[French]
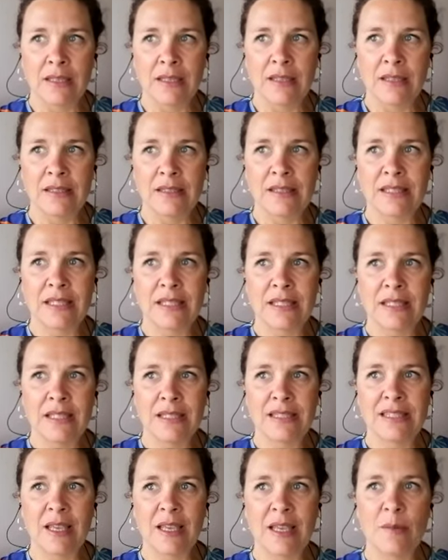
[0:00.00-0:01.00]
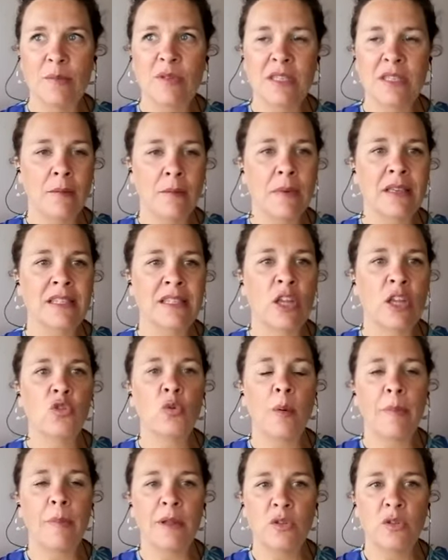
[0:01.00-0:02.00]
Si c'est bien mais que ça ne doit
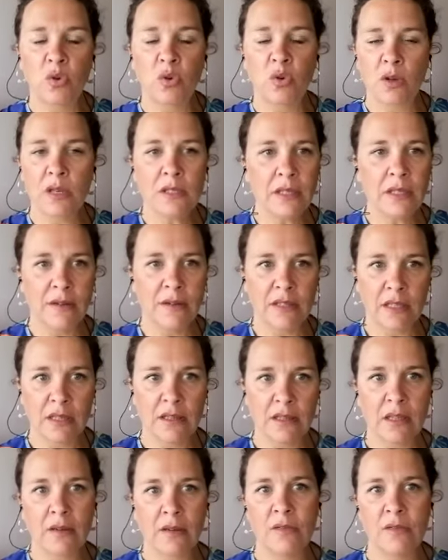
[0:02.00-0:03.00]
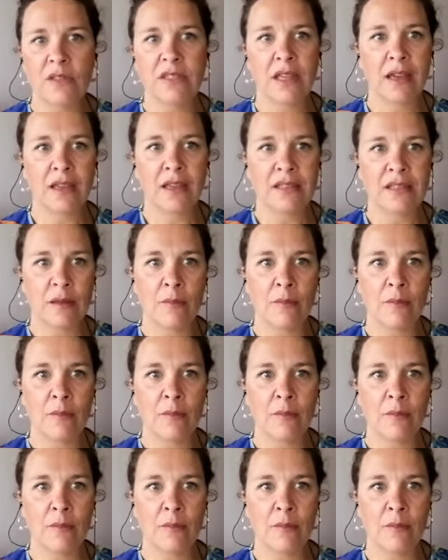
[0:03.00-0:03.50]
pas durer, ça va très très vite s'arrêter.